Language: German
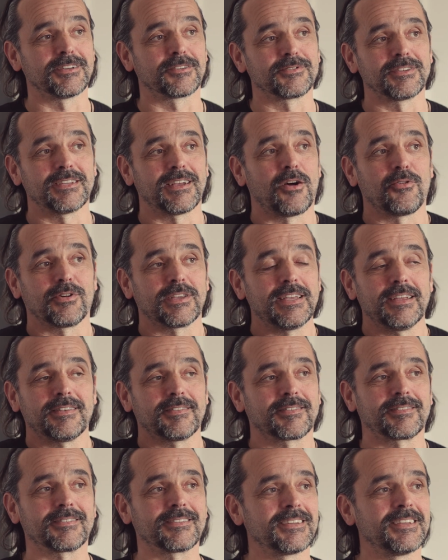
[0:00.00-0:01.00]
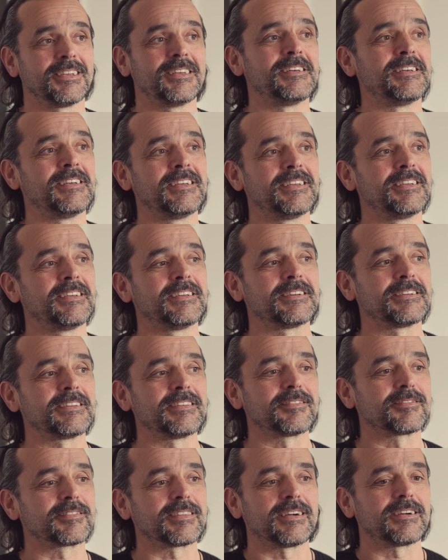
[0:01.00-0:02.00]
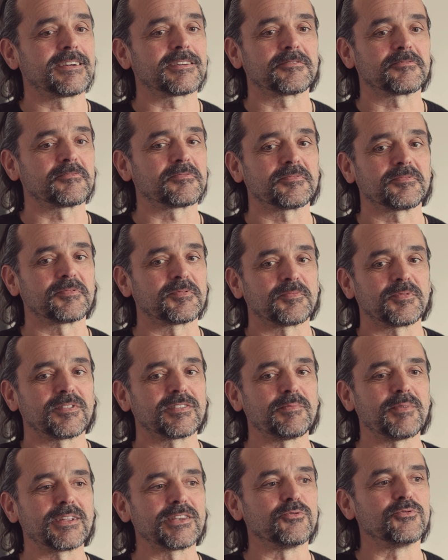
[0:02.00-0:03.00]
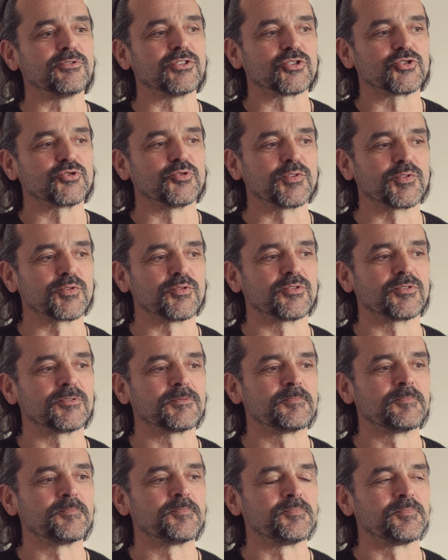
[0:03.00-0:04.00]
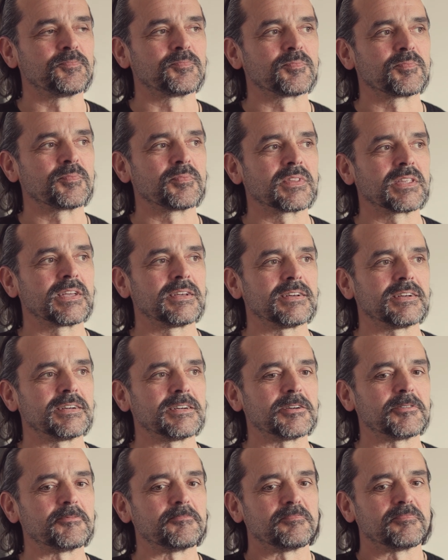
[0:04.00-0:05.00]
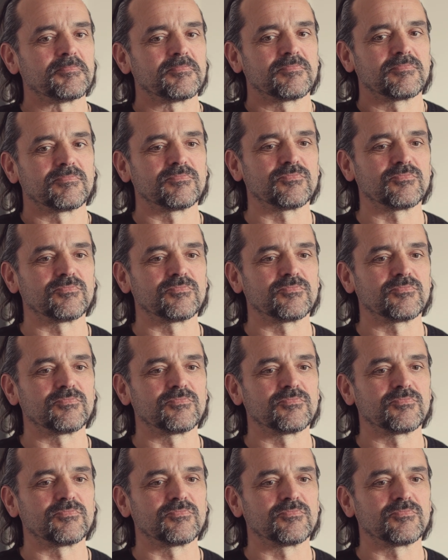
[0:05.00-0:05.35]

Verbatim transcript: Also auch jetzt ist da, ich sag mal, die Unterstützung, ähm,